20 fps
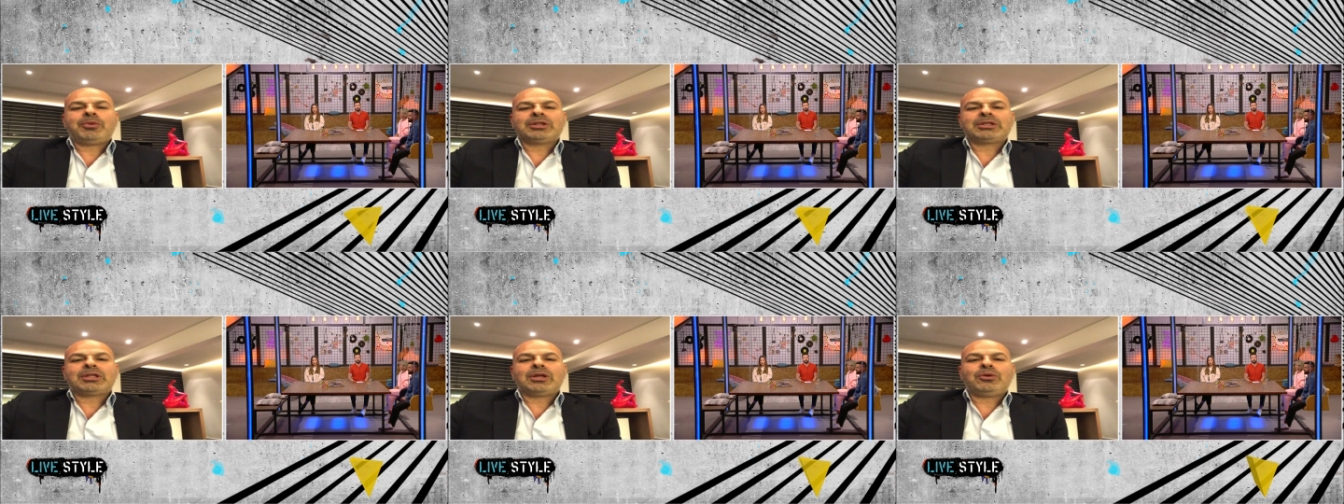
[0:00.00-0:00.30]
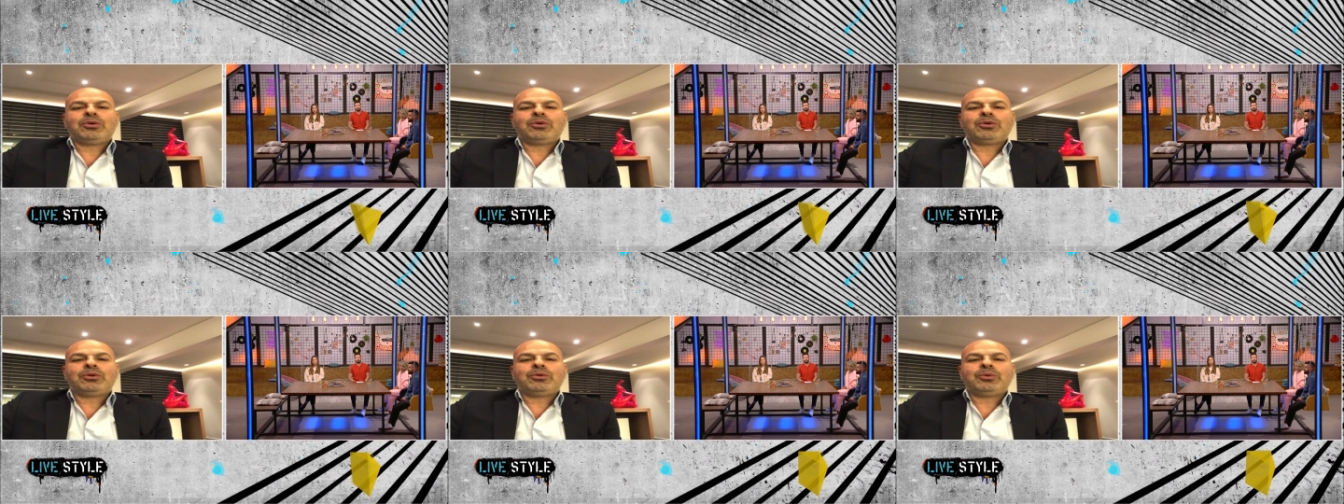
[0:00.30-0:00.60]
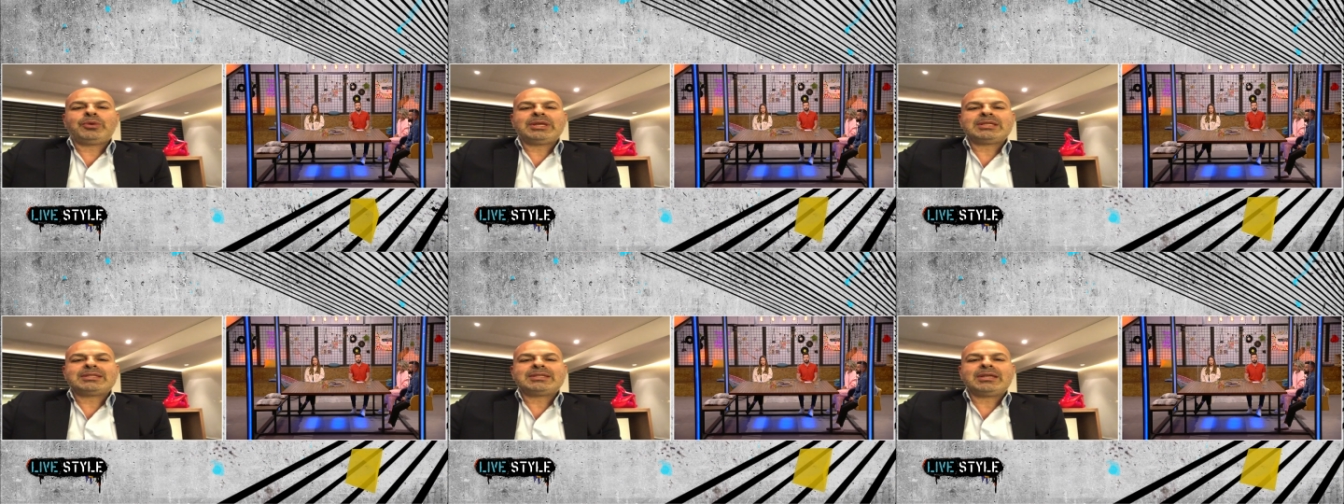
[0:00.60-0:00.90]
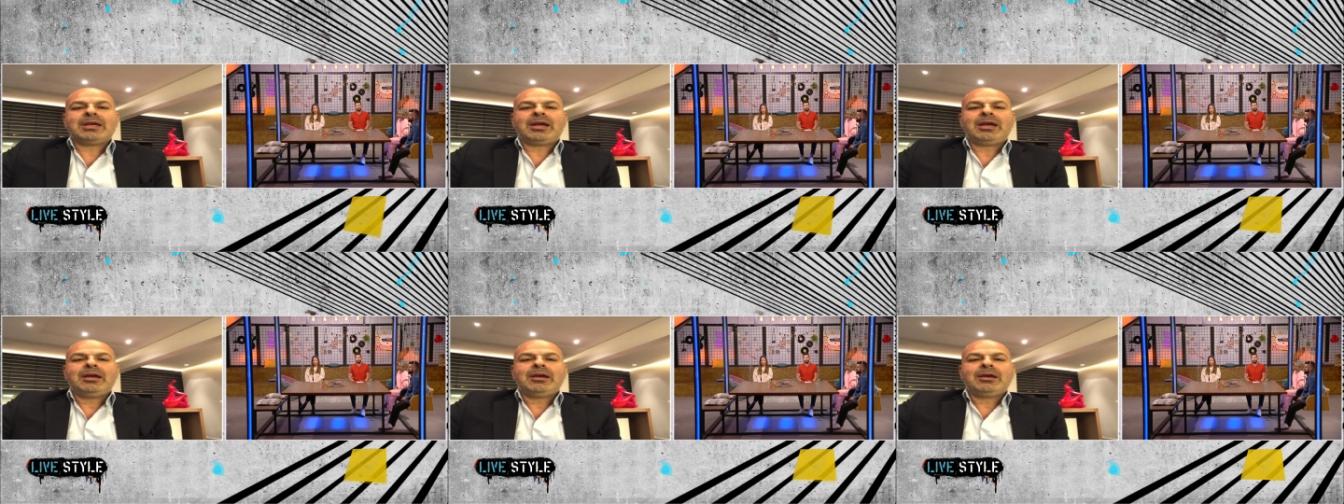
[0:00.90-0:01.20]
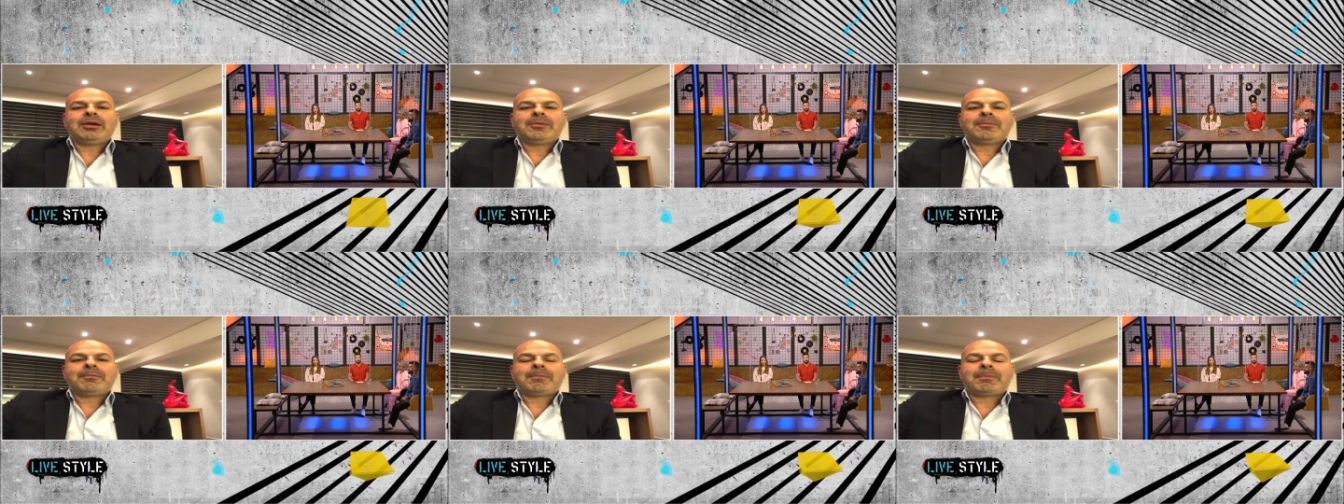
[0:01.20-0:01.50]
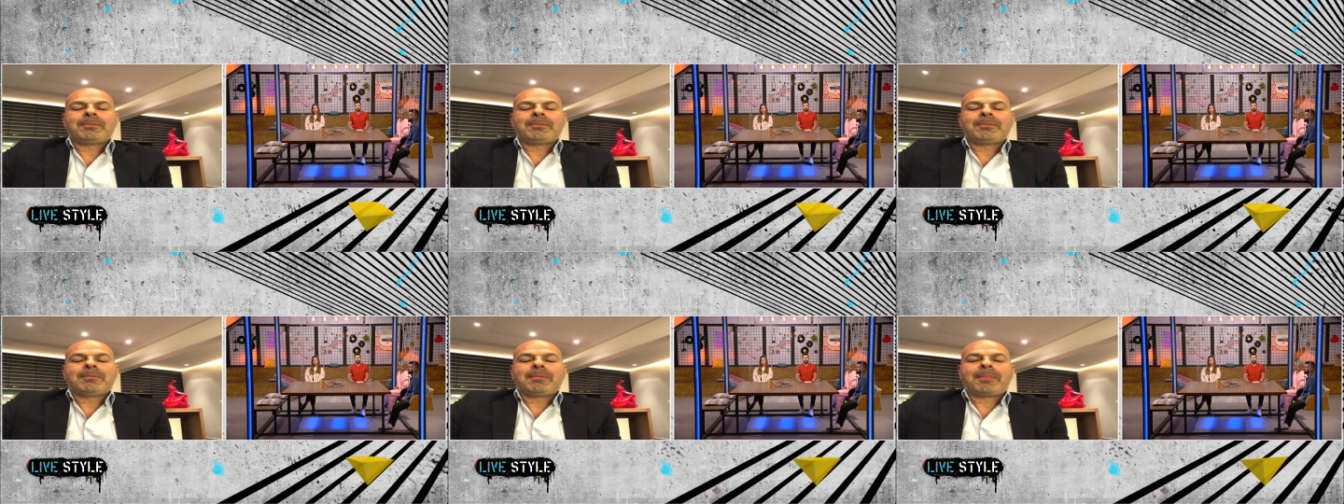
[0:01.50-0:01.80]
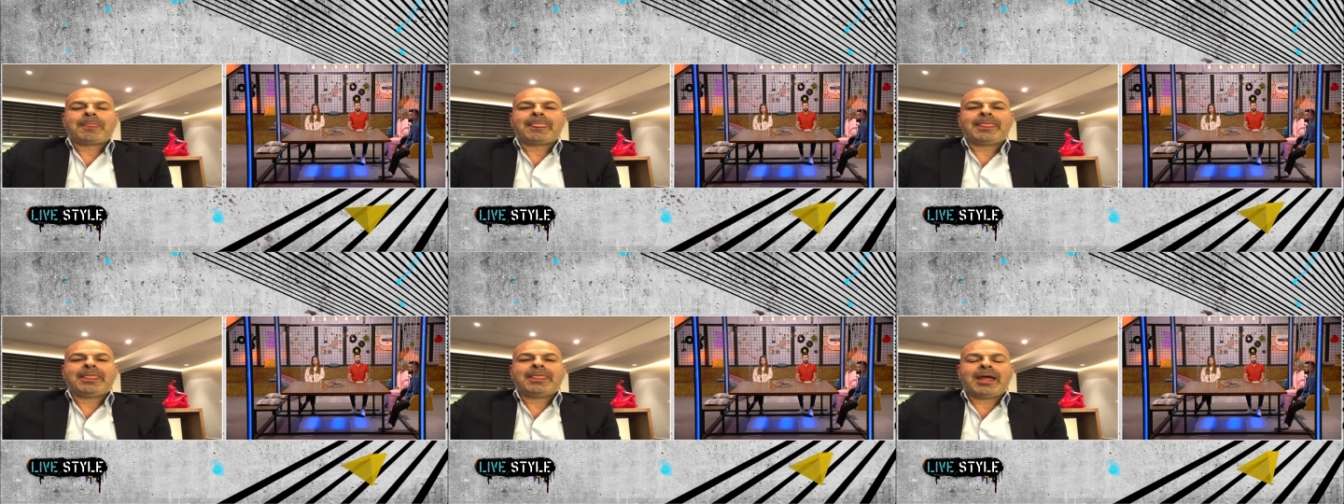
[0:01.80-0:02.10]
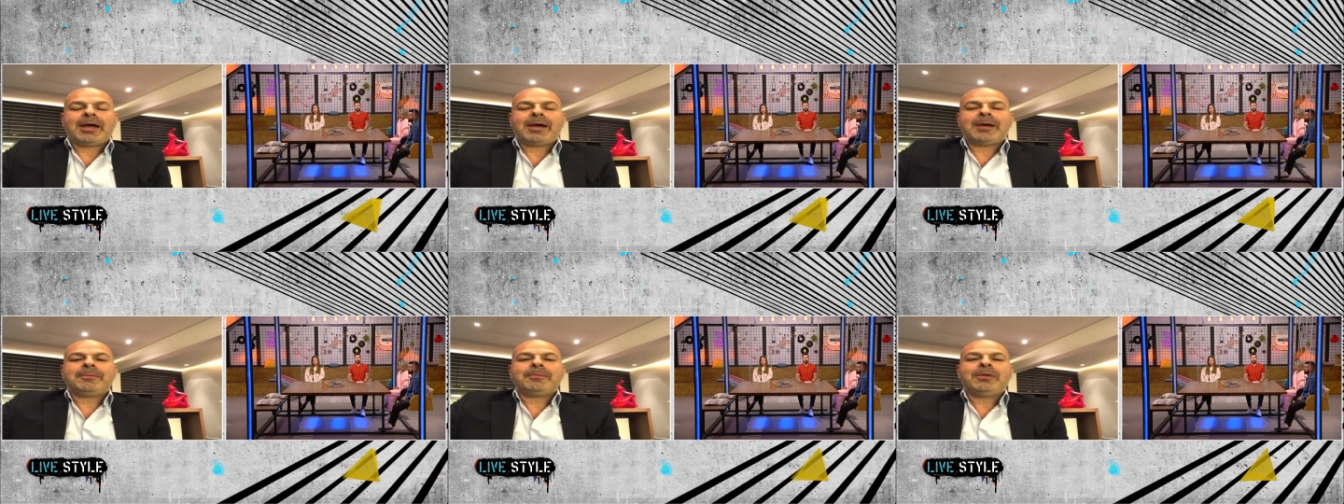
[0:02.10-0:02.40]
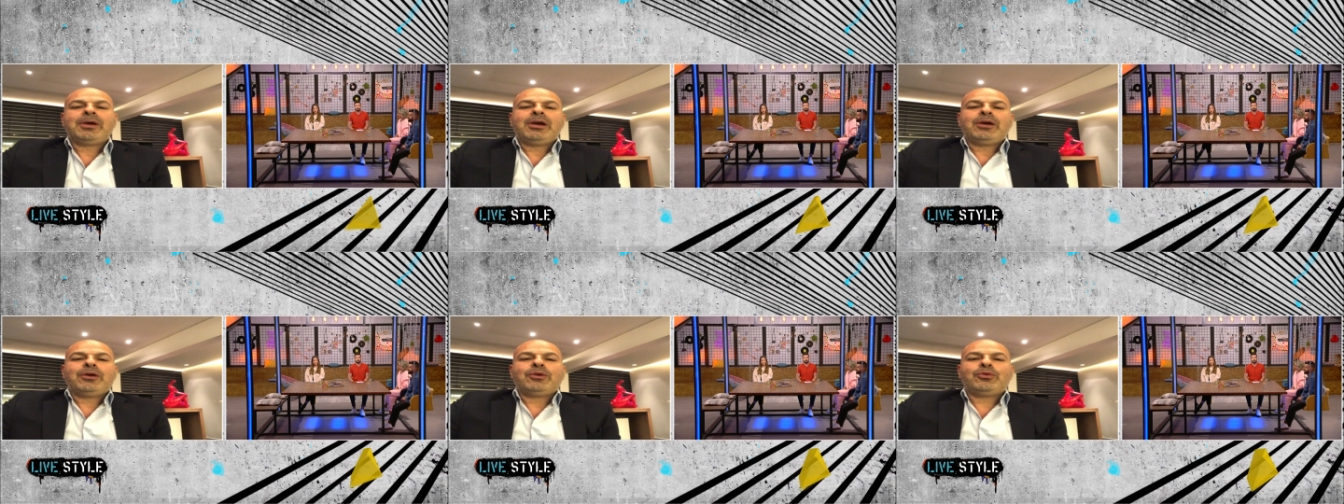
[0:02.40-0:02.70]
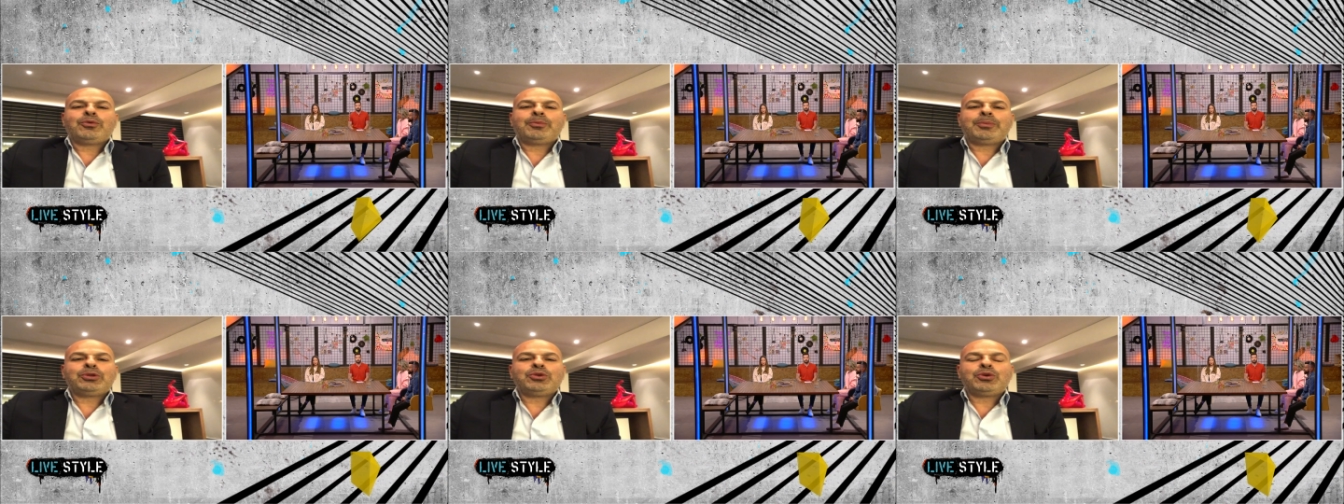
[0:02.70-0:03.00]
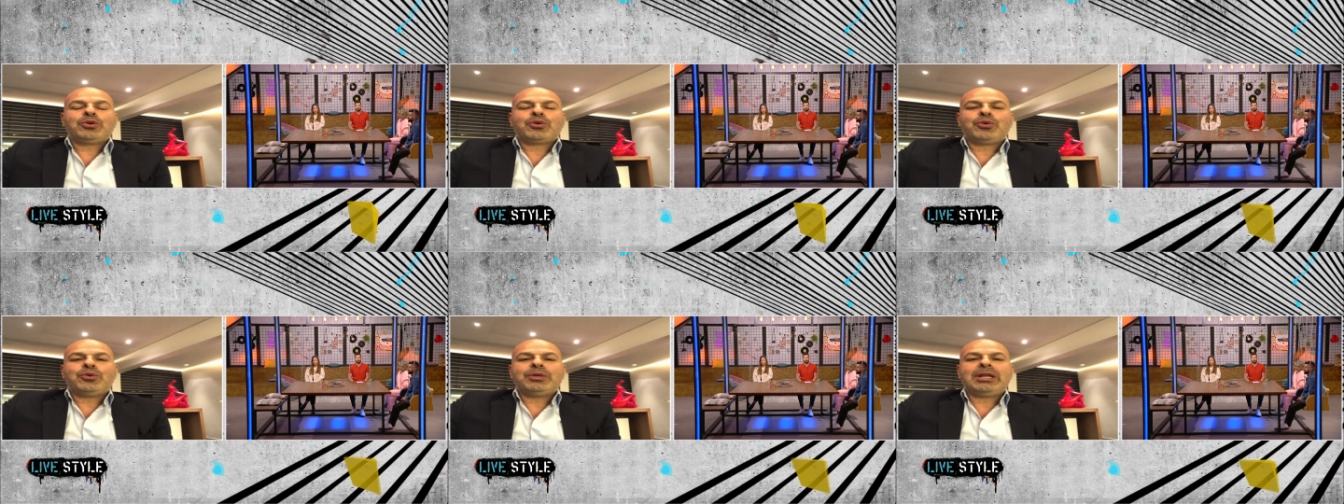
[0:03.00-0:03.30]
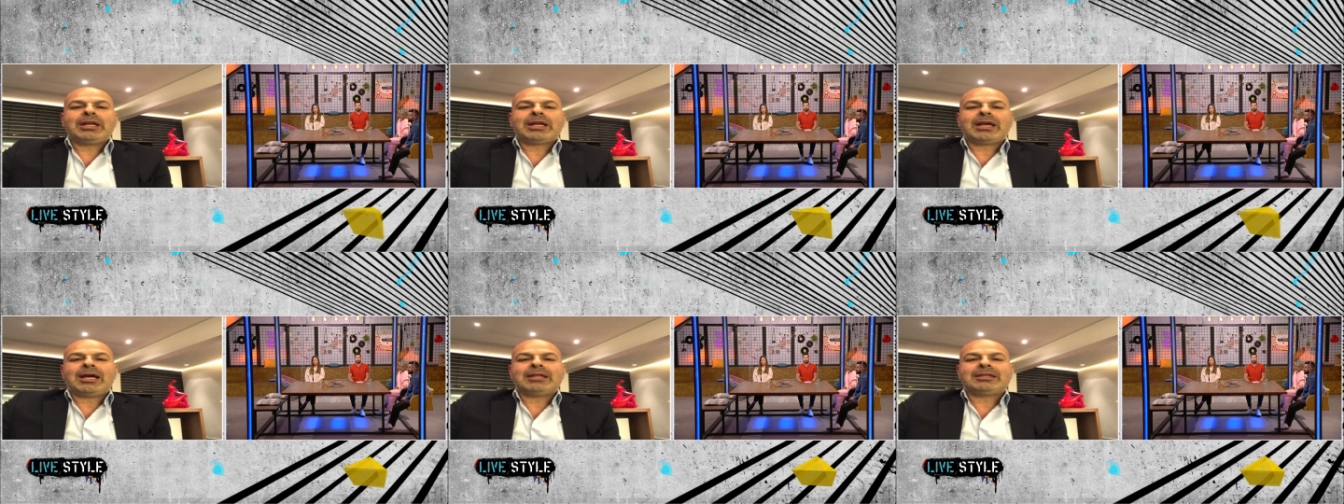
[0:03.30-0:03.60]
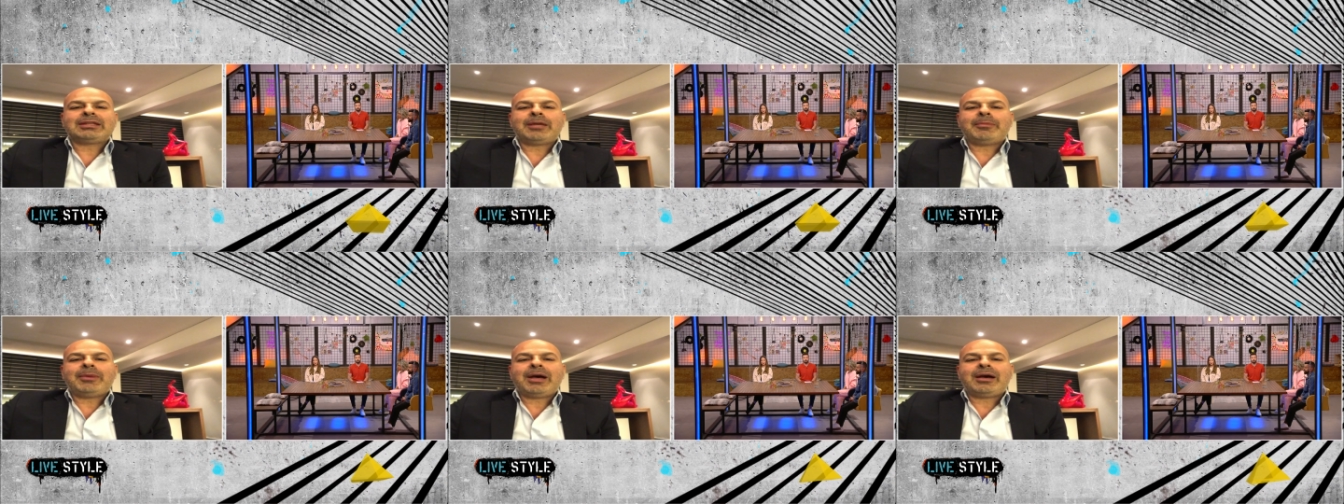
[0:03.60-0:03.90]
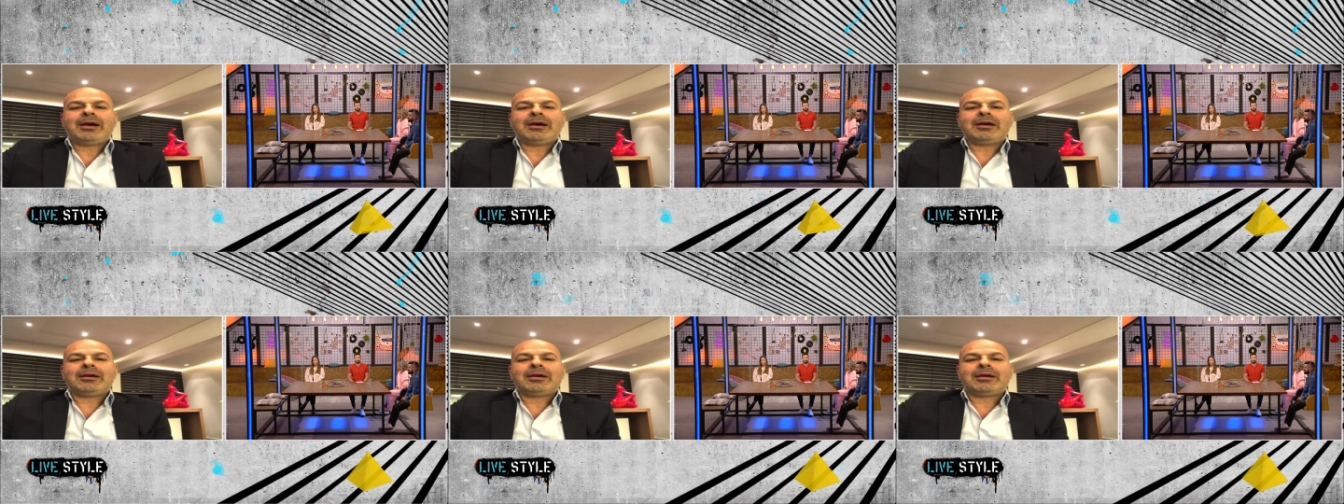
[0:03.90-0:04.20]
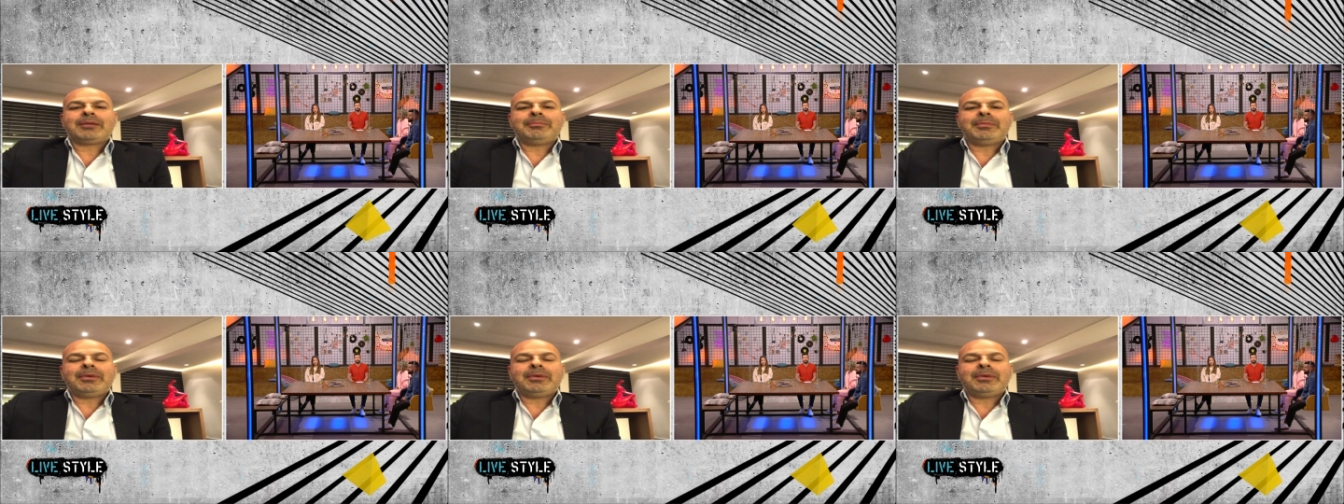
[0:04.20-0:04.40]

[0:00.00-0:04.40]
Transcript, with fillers: البنطلون الواسع نعم وبده يكون الكات تبعها